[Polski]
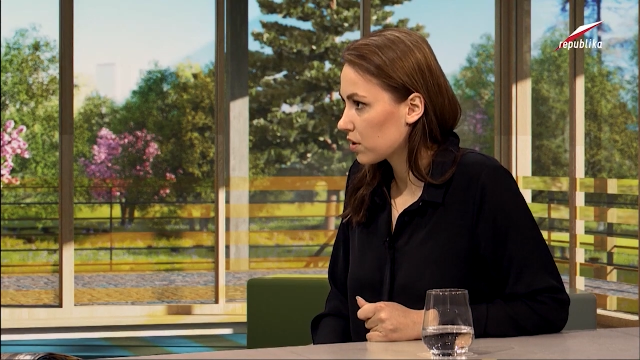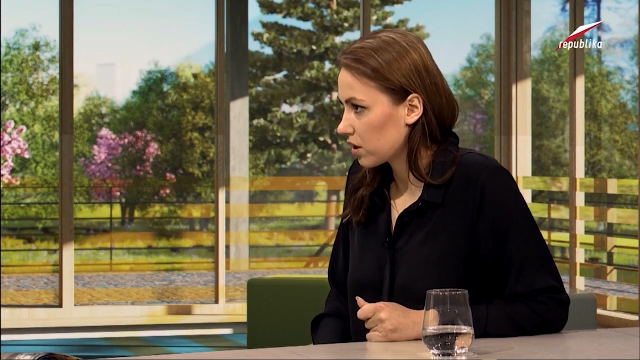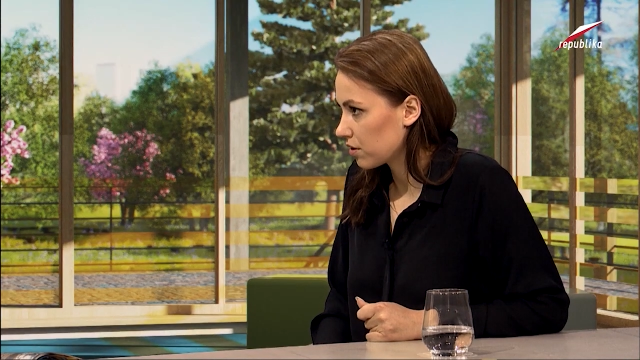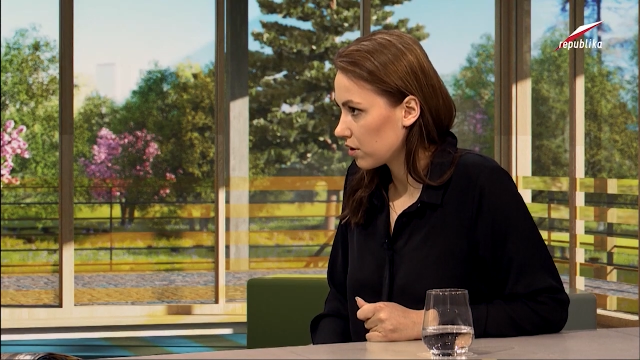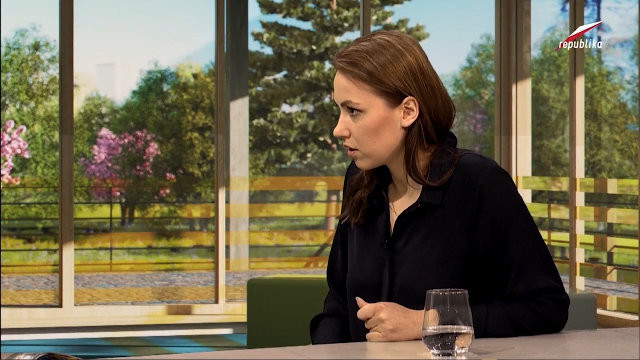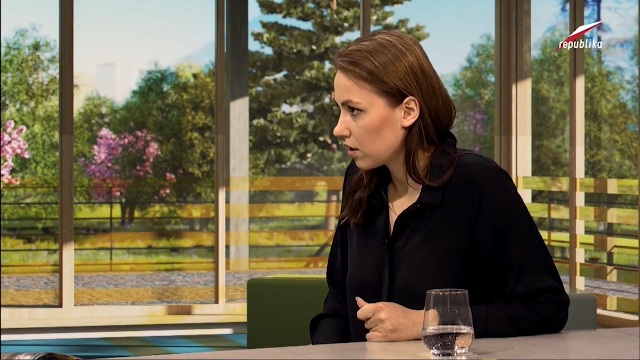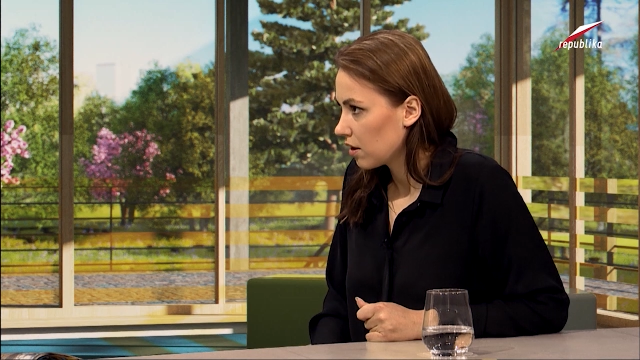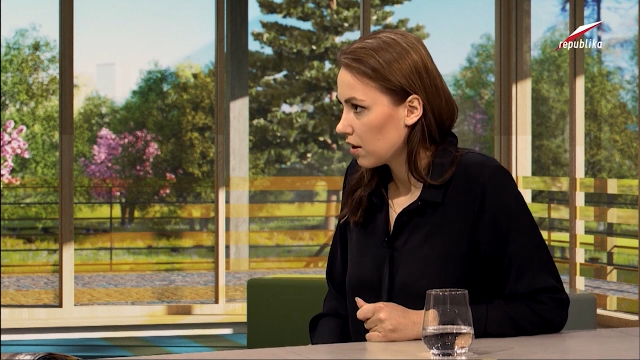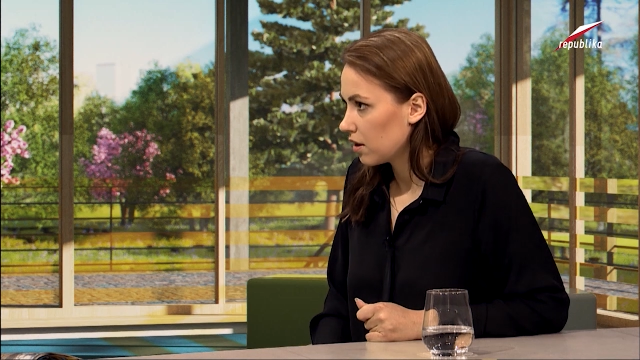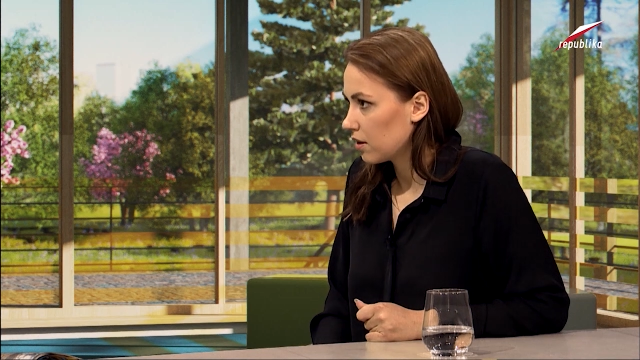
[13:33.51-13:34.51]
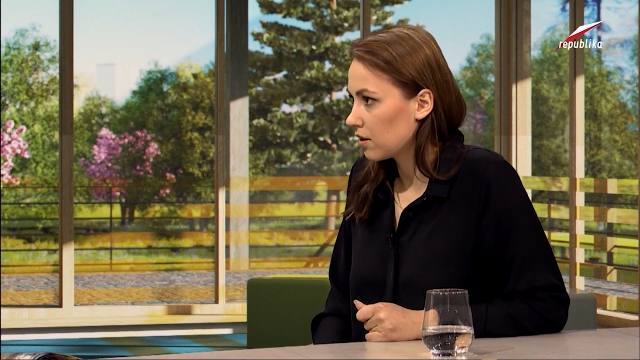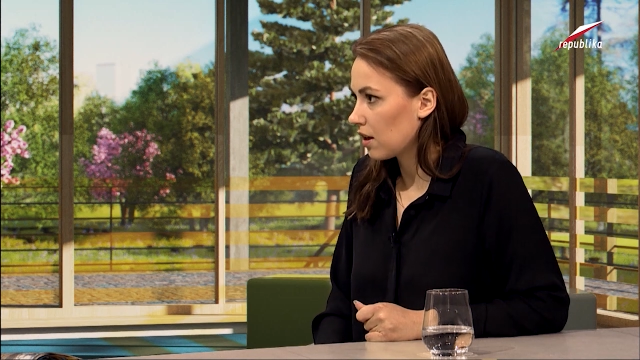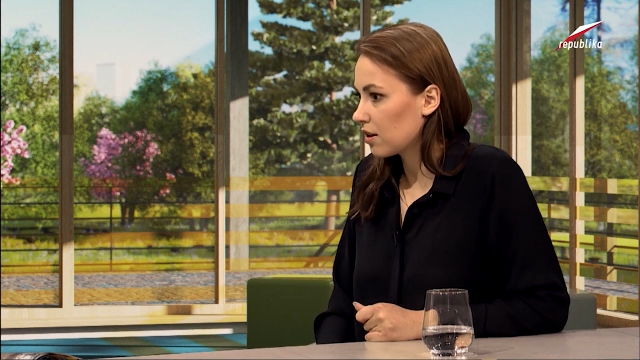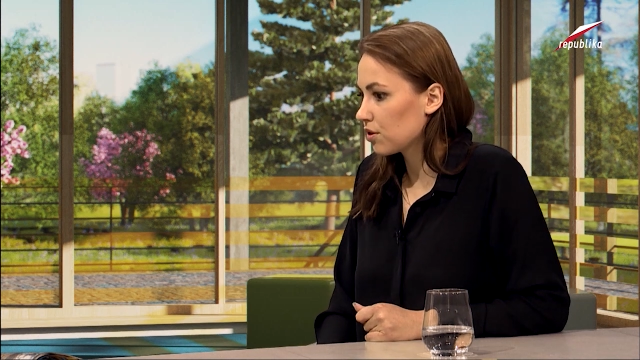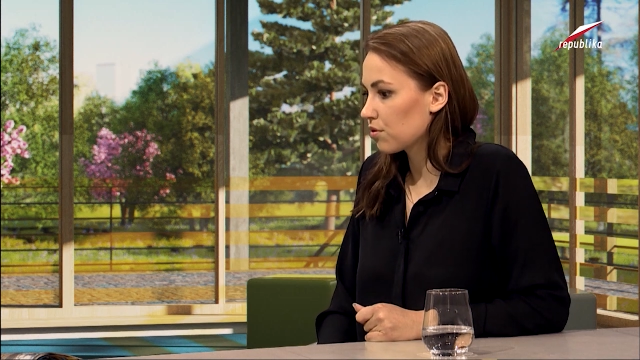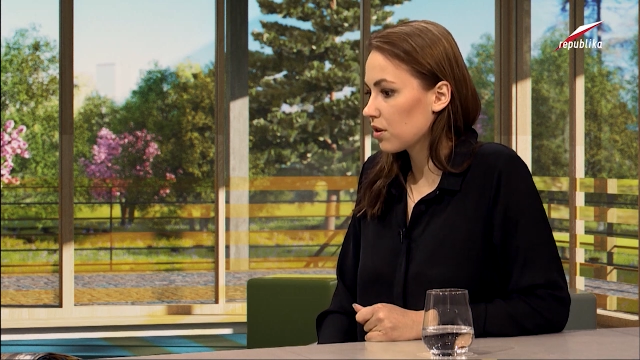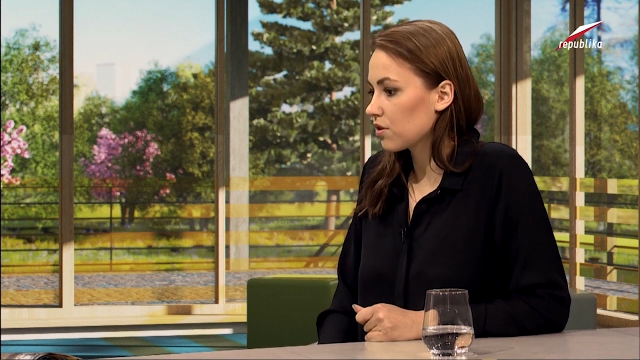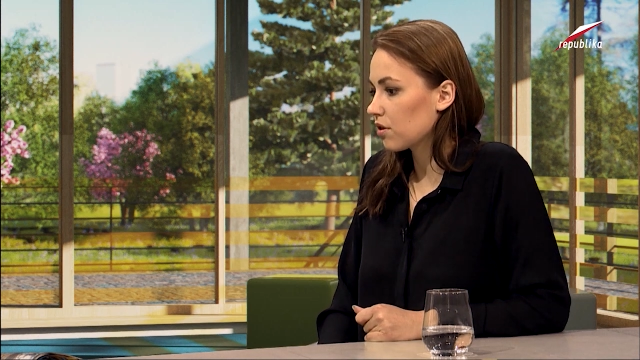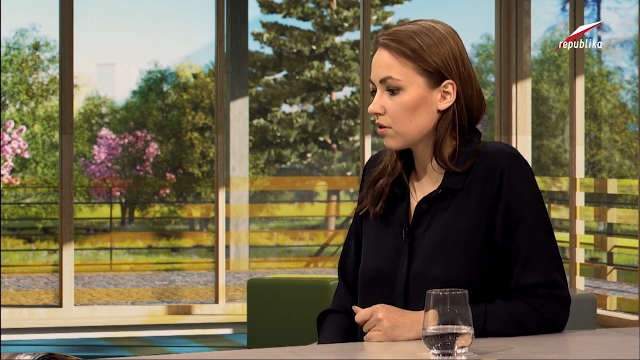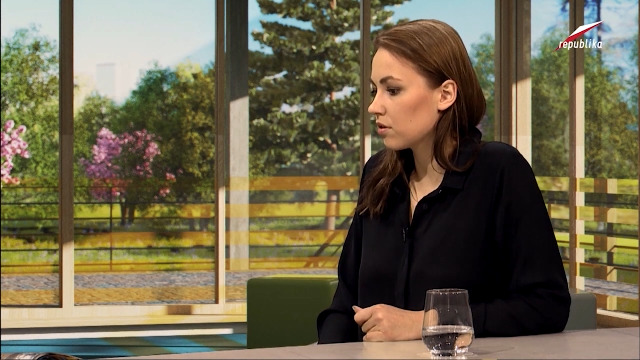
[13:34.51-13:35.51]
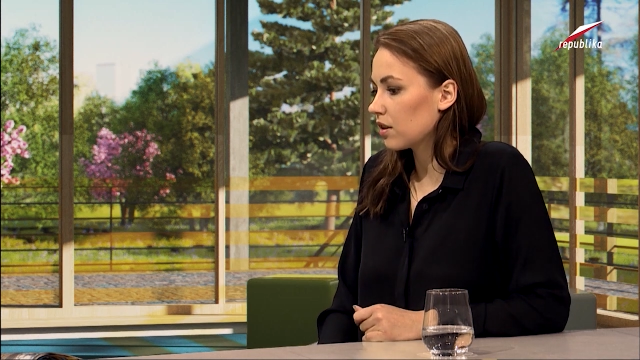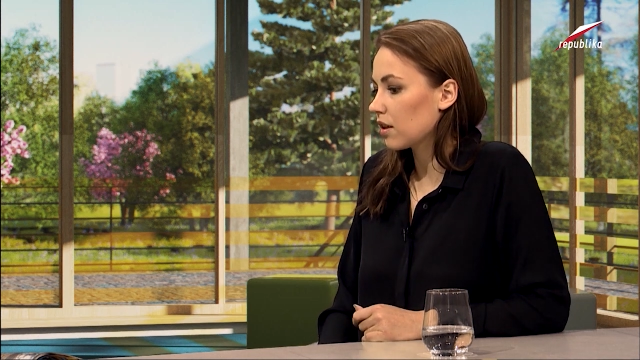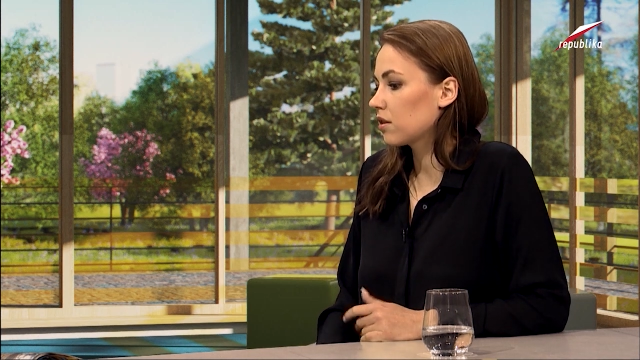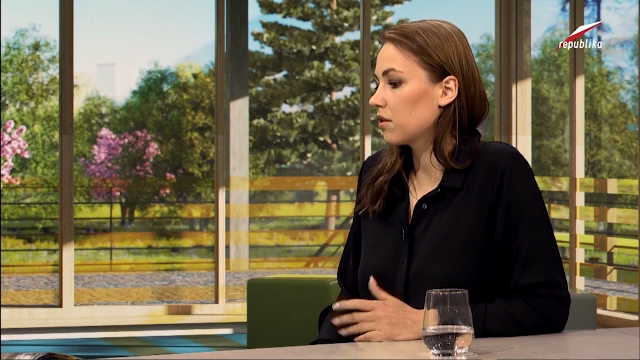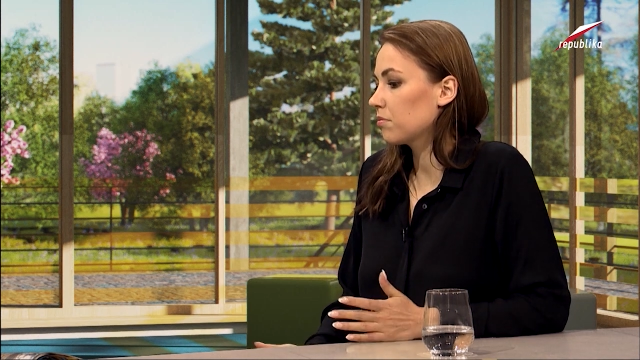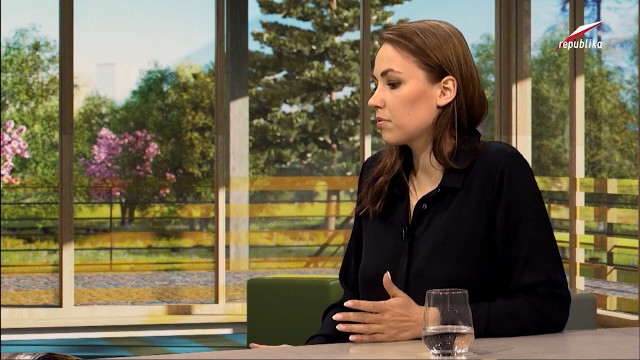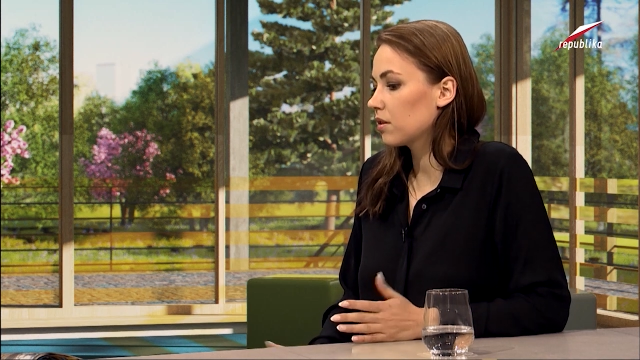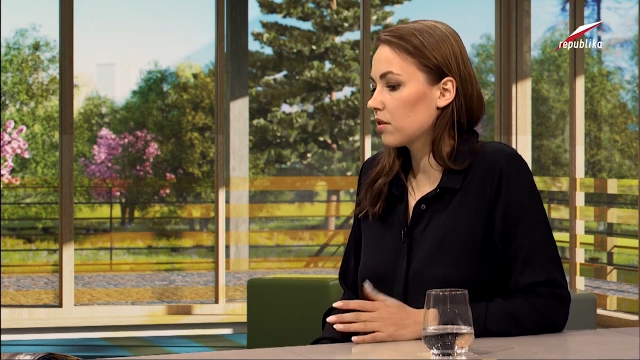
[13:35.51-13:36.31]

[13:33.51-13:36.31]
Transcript: trzecich, ale z drugiej strony, no tak, tam